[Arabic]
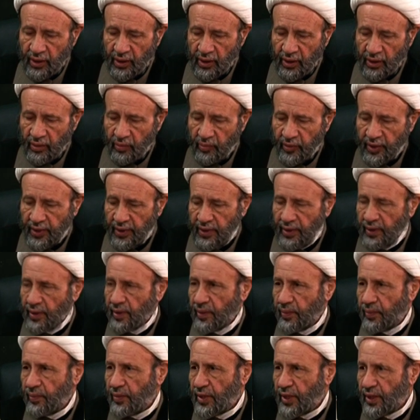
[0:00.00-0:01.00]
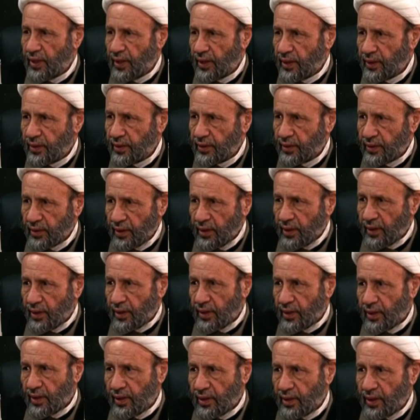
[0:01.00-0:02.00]
آه، من أهمية
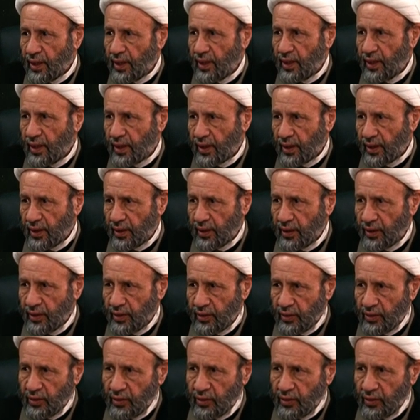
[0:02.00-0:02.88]
ذلك